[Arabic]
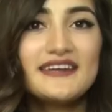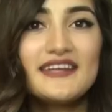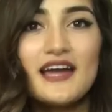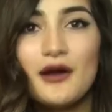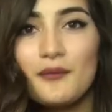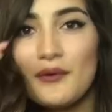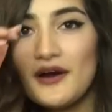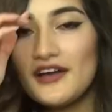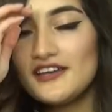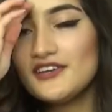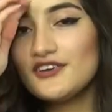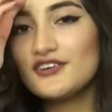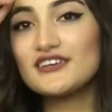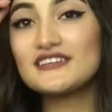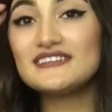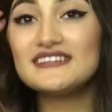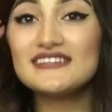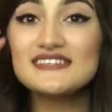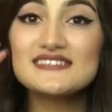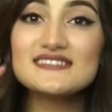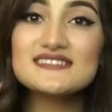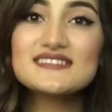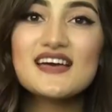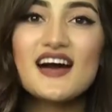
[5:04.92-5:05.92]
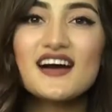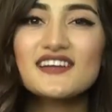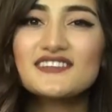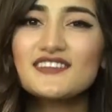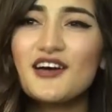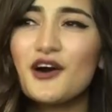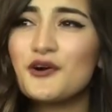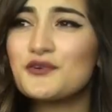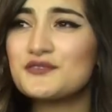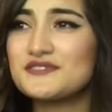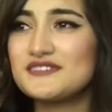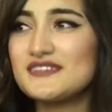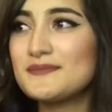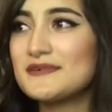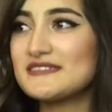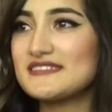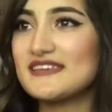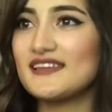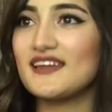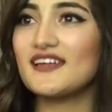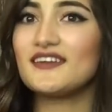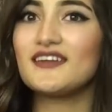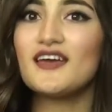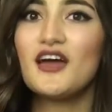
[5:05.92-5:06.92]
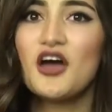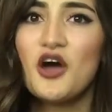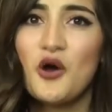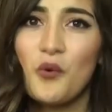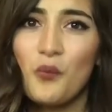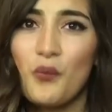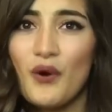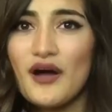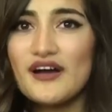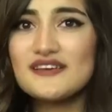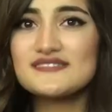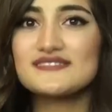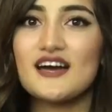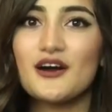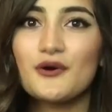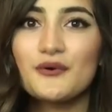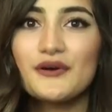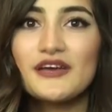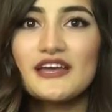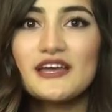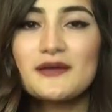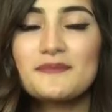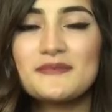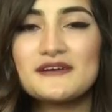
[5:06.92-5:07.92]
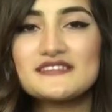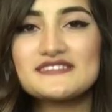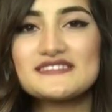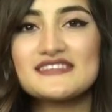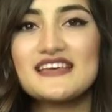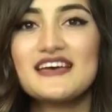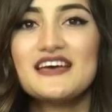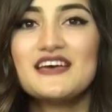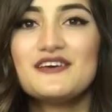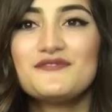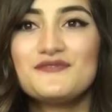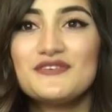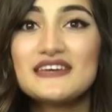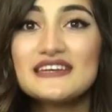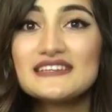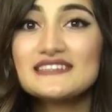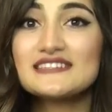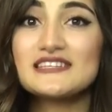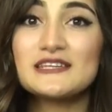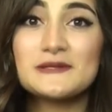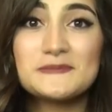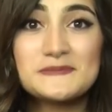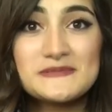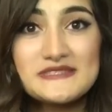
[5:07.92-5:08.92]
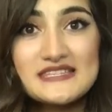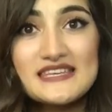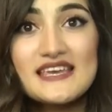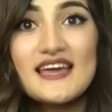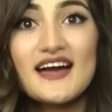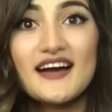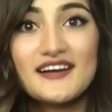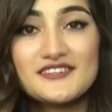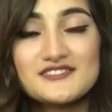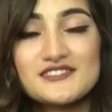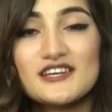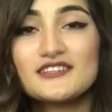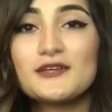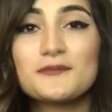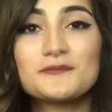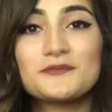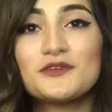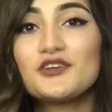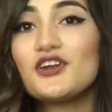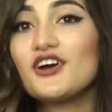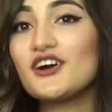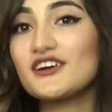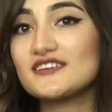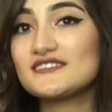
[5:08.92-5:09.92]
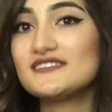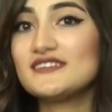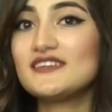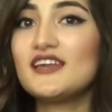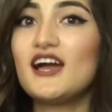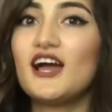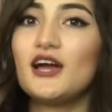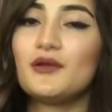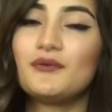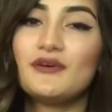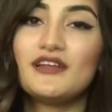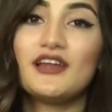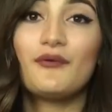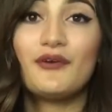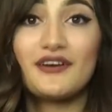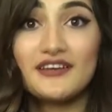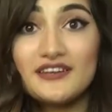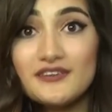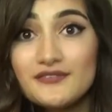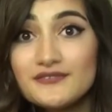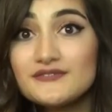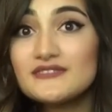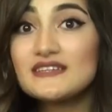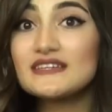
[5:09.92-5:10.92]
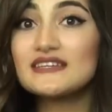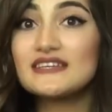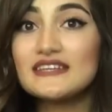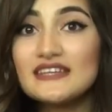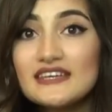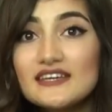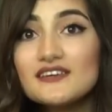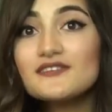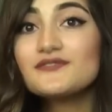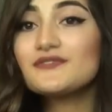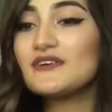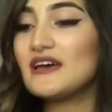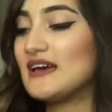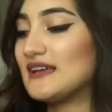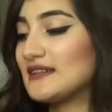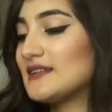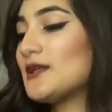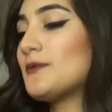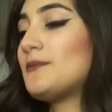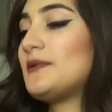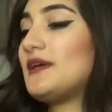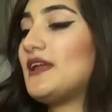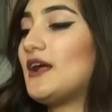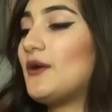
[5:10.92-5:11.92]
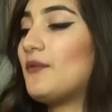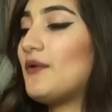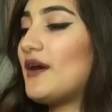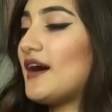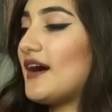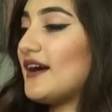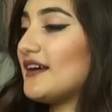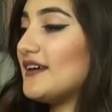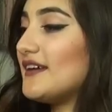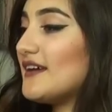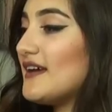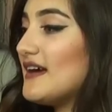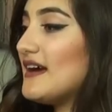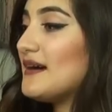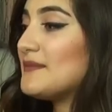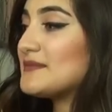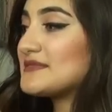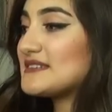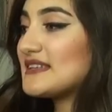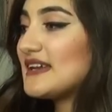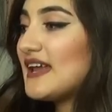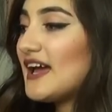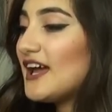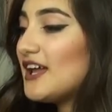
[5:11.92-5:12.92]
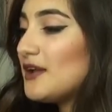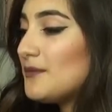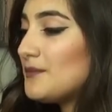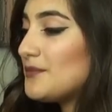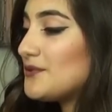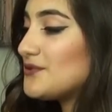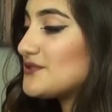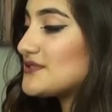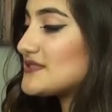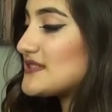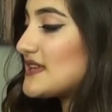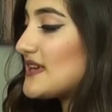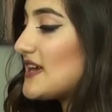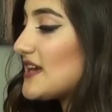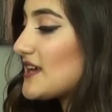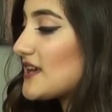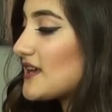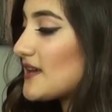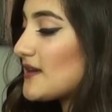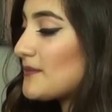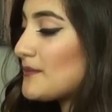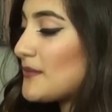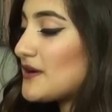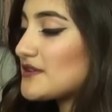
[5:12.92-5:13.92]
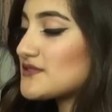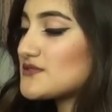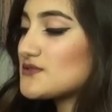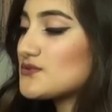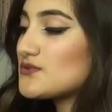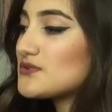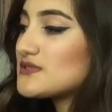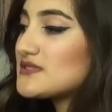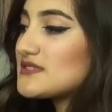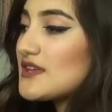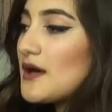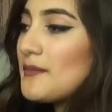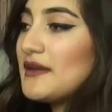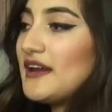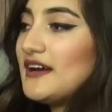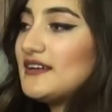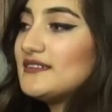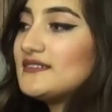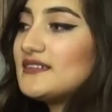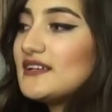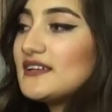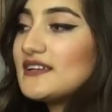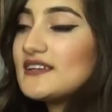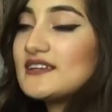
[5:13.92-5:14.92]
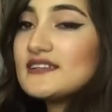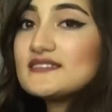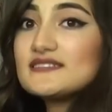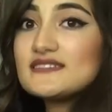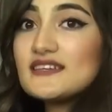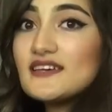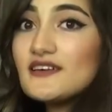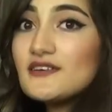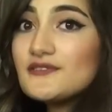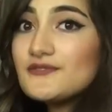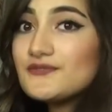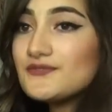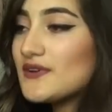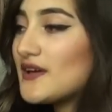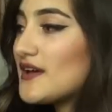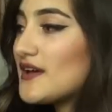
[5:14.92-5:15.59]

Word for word: اني اواعيهم كثير ساده وكثير مثلا واسعه وهيك بس فيكي تلبسيها عن جد بطرق كثير حلوه لو عرفتي كيف تلبقي الاواعي مثلا هاي البلوزه هيك مقصوصه من عند الكتف